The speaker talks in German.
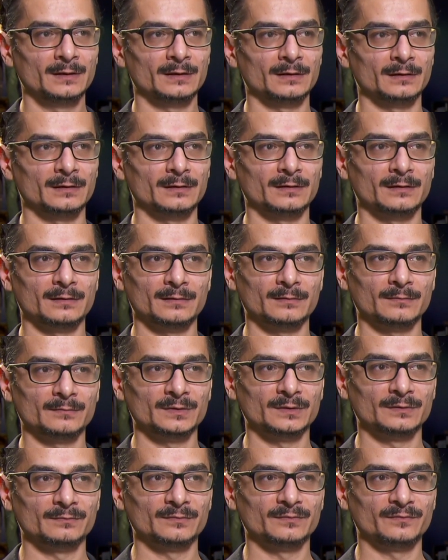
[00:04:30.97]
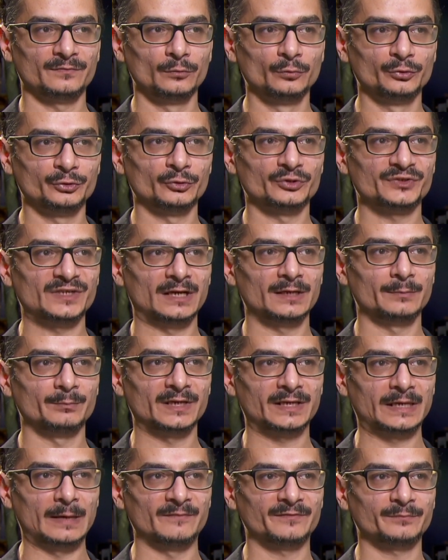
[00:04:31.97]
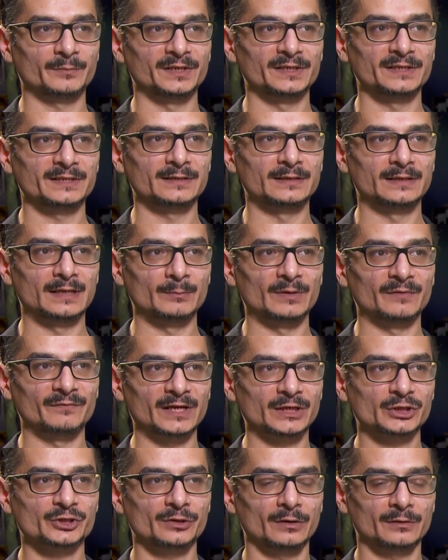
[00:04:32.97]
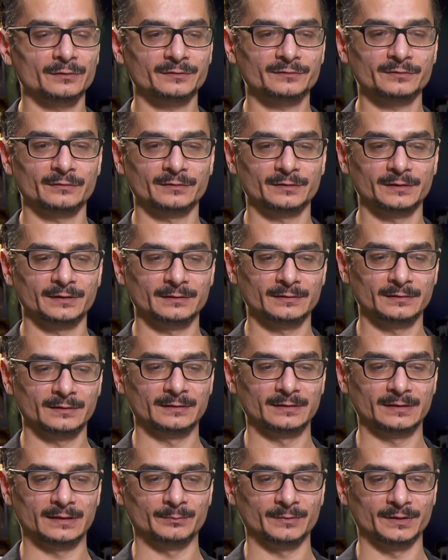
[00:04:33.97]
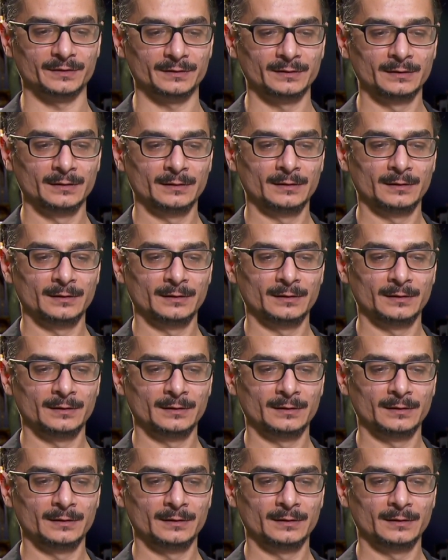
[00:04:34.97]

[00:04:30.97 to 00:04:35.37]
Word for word: Äh, Fluchtursachen bekämpft man nicht, indem man wegschaut, sondern indem man